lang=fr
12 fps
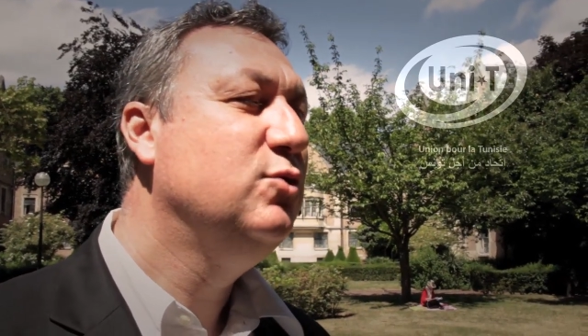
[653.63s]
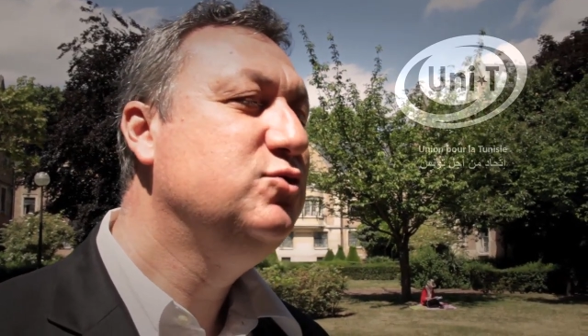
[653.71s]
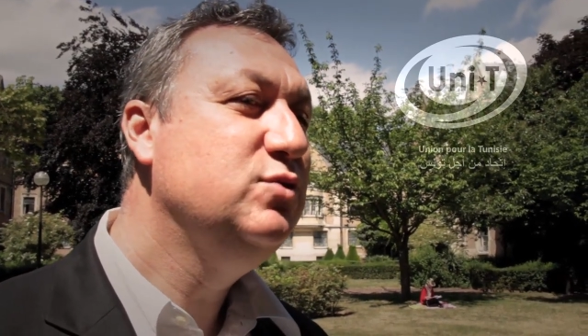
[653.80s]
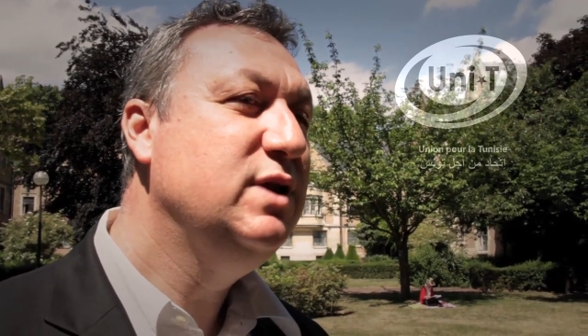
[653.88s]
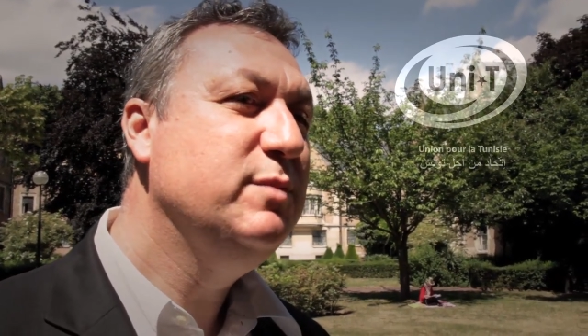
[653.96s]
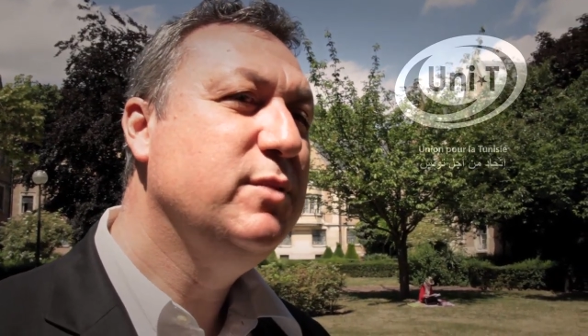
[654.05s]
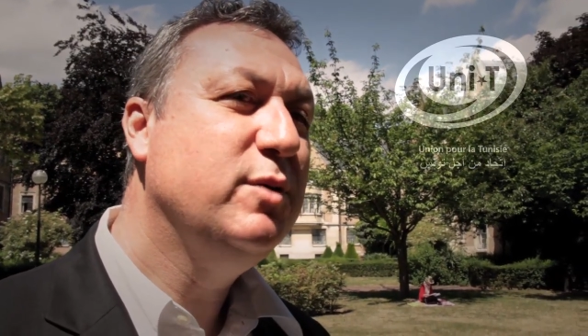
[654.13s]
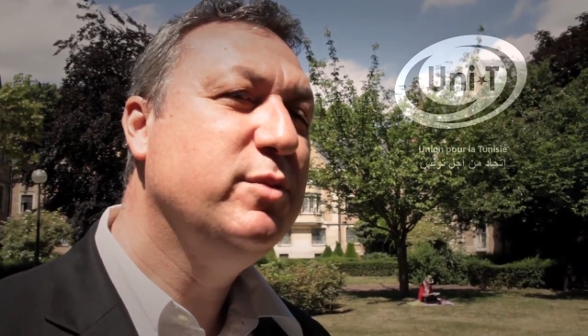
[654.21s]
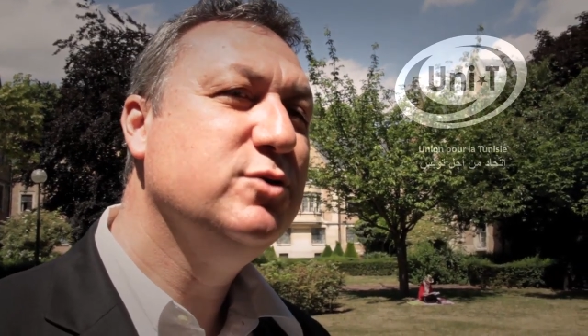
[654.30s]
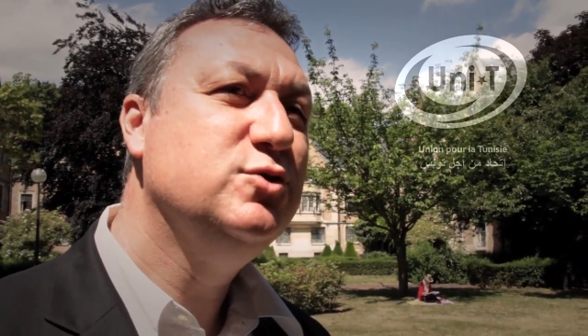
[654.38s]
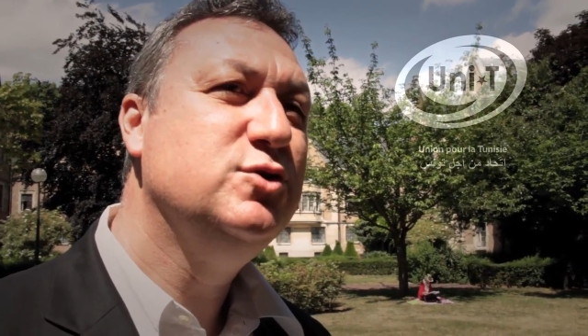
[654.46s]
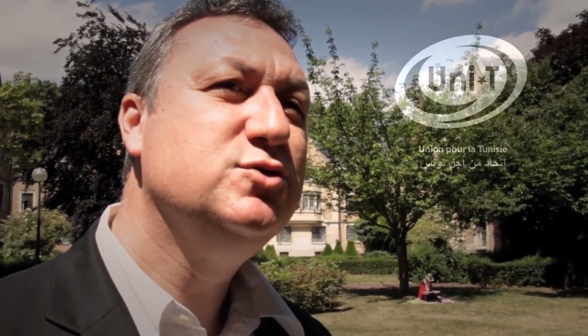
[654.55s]
Tous les
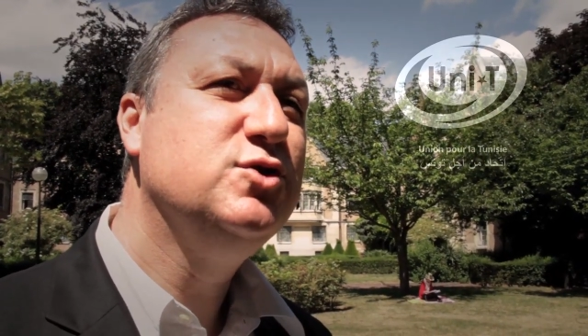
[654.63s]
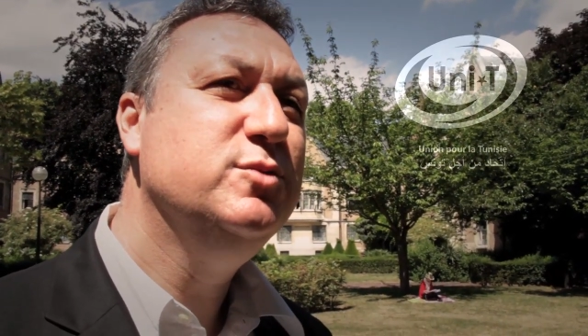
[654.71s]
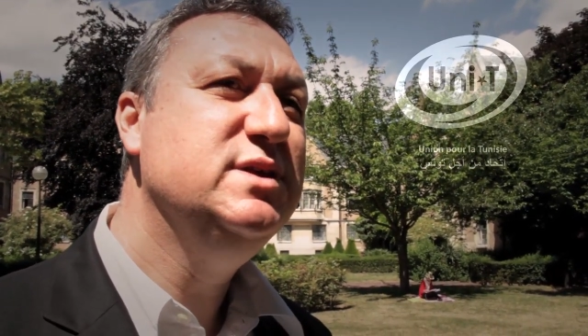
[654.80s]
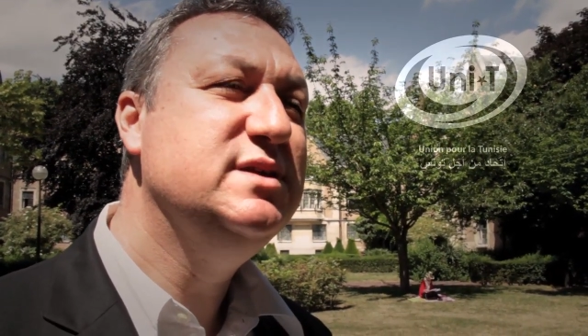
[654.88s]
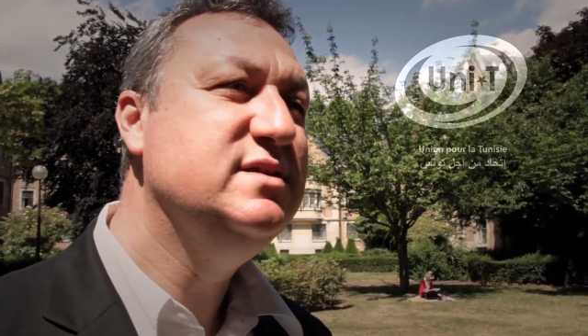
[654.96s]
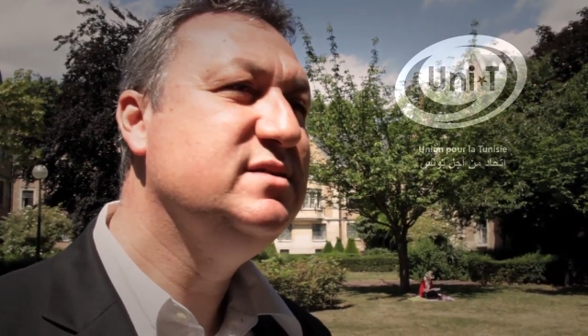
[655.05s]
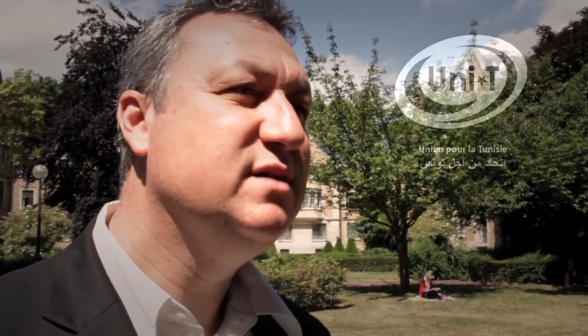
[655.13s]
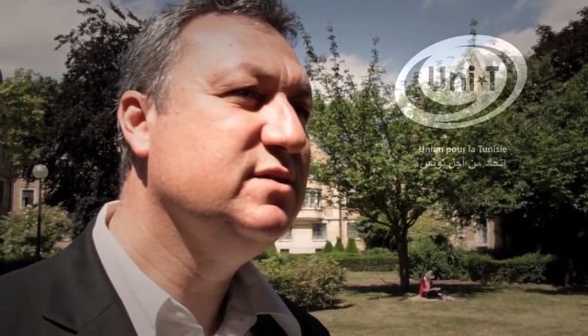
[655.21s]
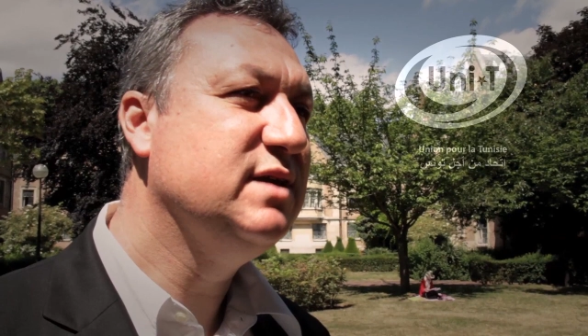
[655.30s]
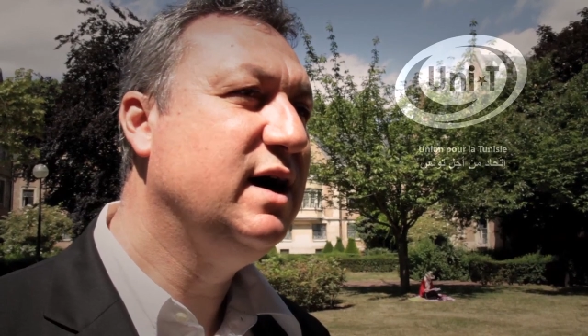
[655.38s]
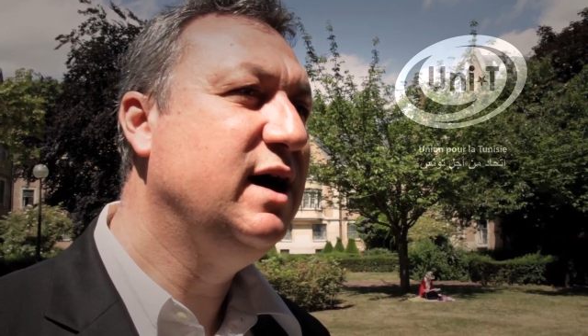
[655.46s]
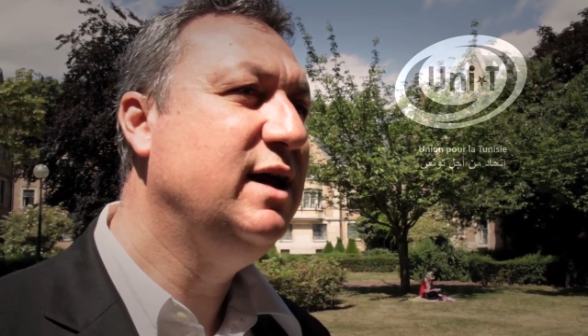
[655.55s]
membres de notre comité
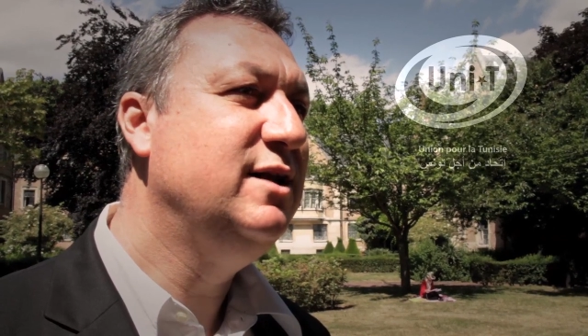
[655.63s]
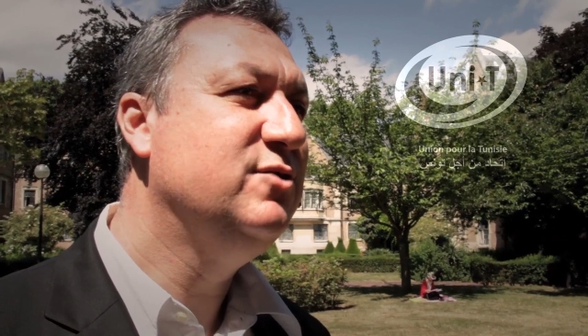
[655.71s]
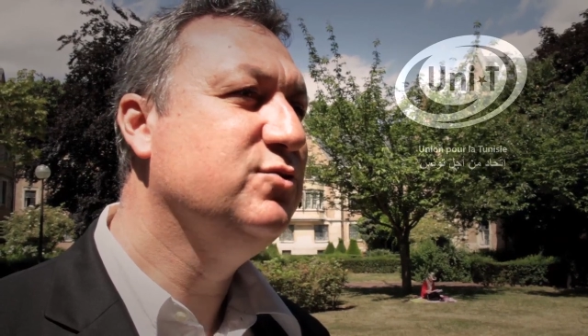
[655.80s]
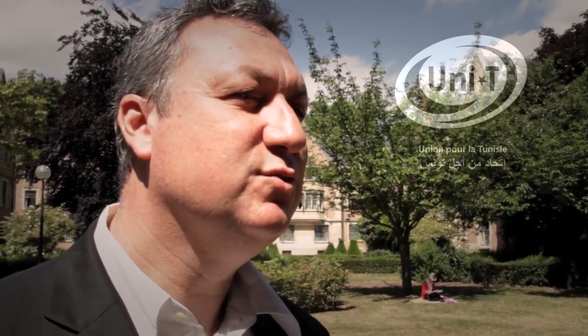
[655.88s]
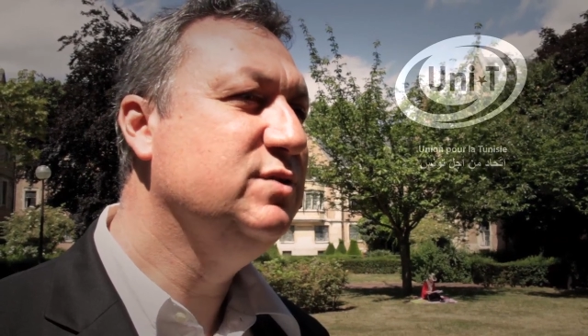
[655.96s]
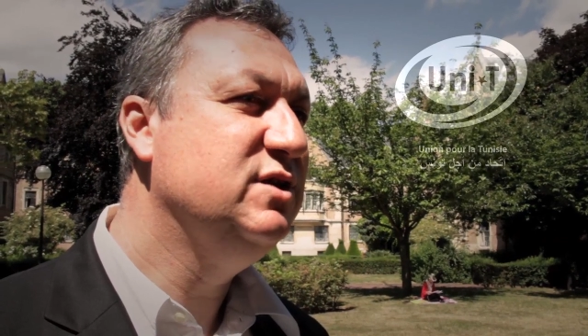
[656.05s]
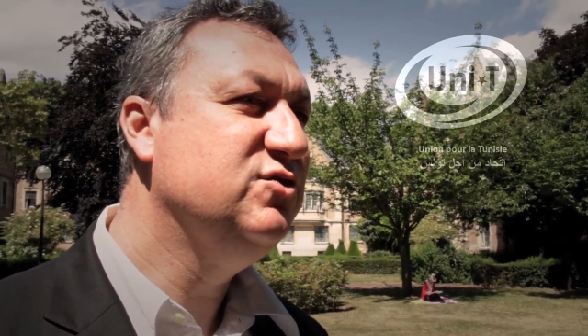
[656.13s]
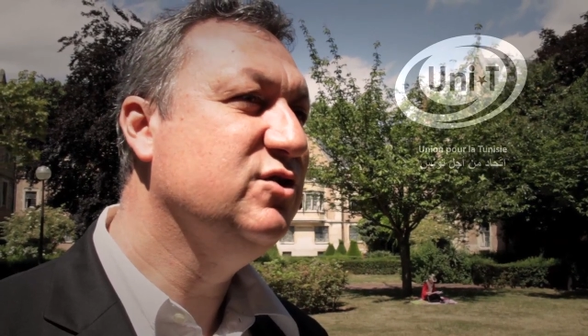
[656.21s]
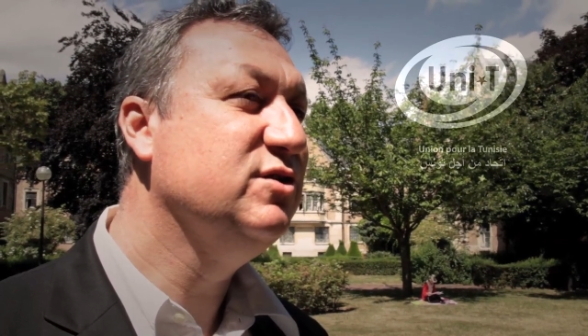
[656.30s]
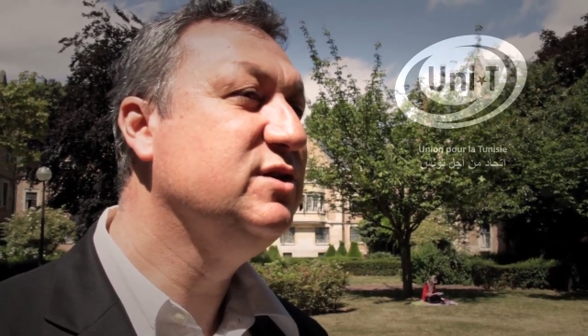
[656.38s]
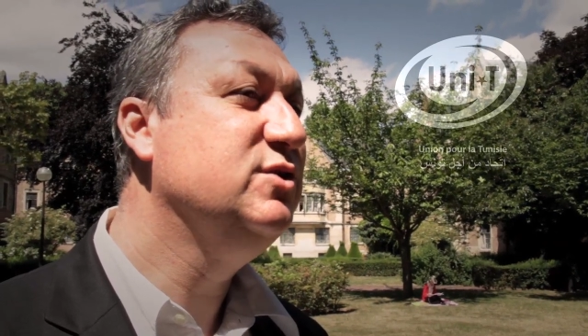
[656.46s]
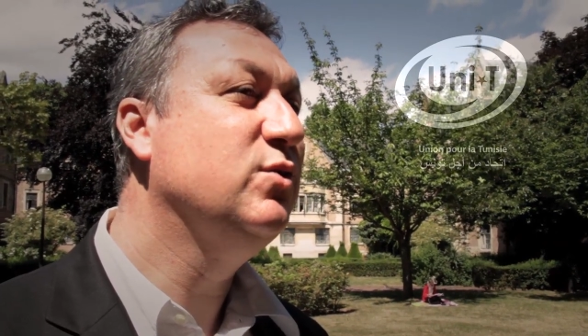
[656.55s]
central sont des
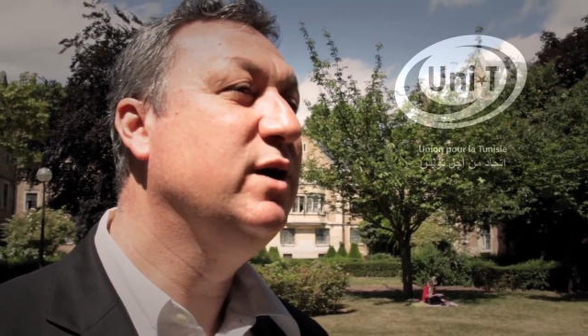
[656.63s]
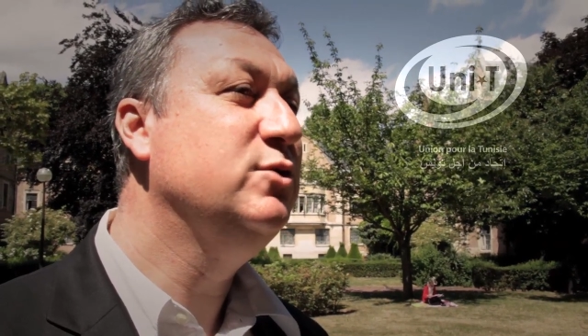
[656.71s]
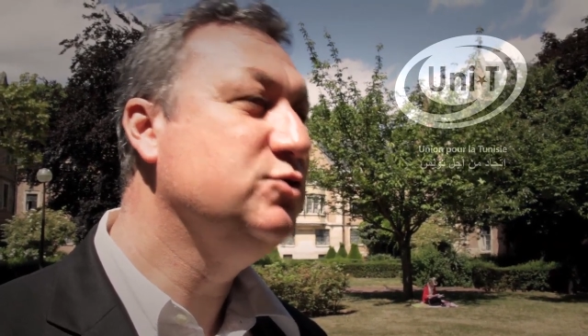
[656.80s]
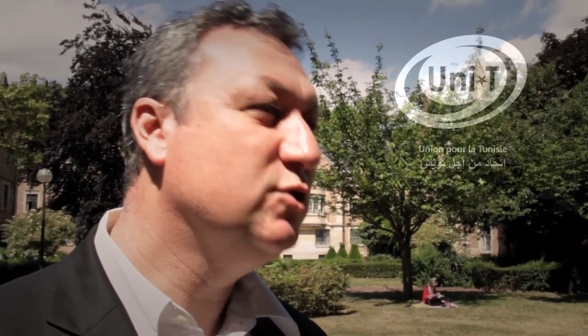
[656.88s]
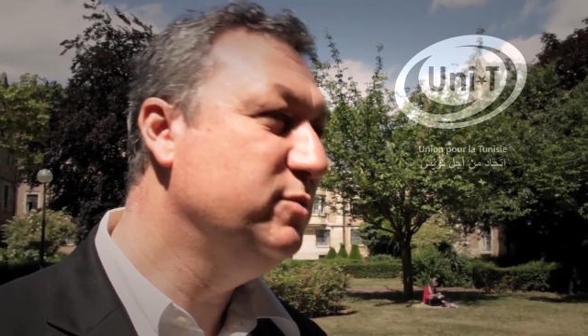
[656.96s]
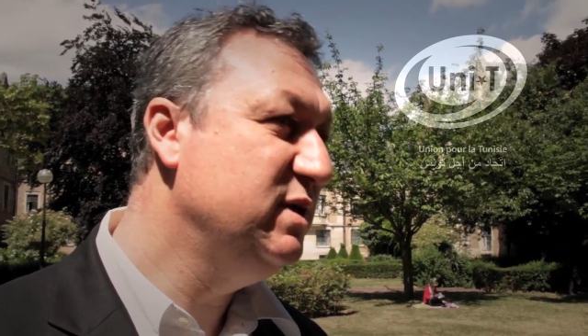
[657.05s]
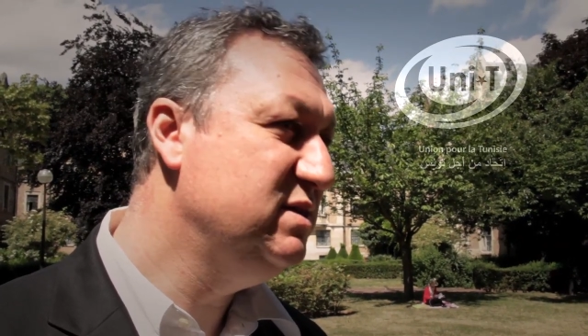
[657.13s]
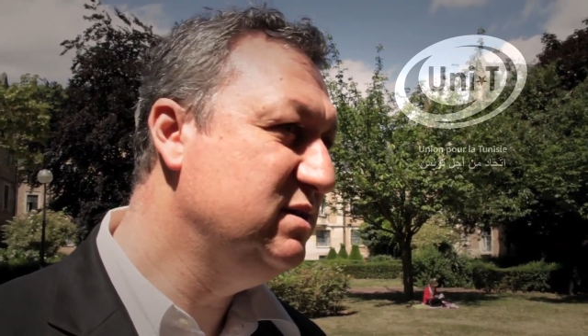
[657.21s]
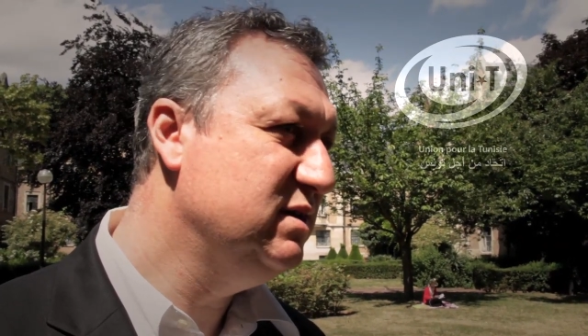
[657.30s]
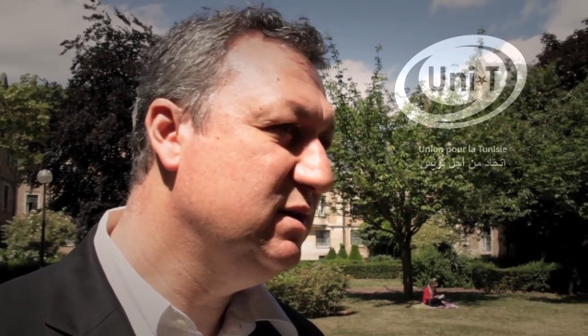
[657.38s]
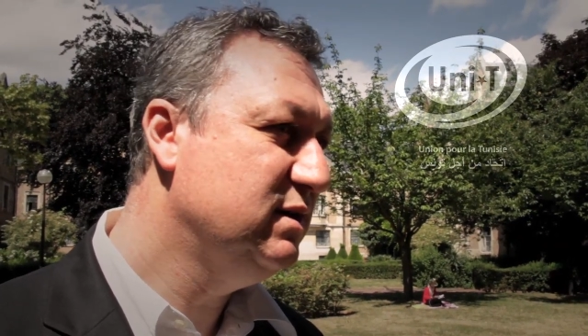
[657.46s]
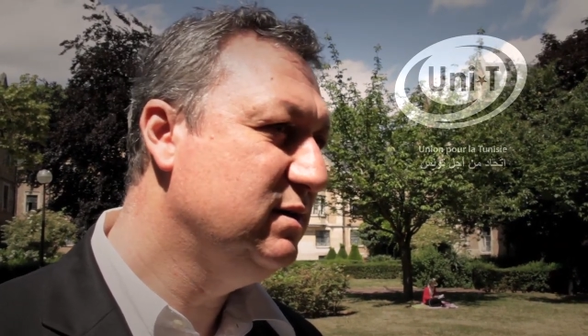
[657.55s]
gens qui ont un autre
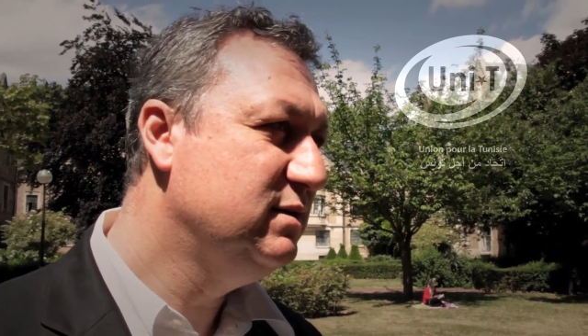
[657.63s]
métier.